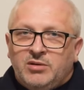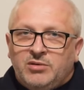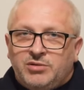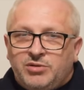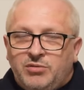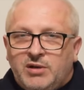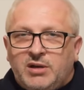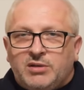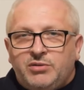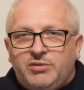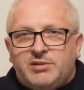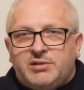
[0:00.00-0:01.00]
kościoła
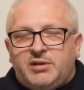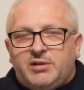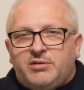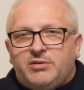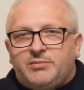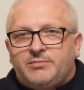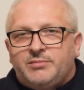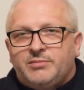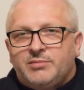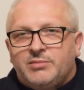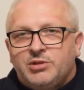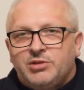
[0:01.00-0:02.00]
katolickiego,
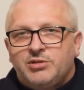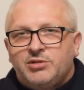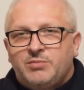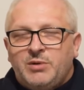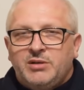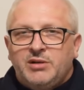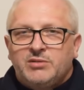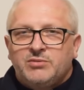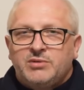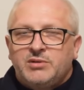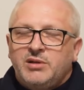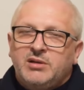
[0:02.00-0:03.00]
Czyż Pan
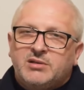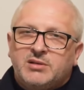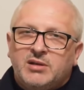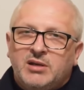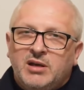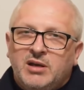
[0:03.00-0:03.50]
Jezus nie jest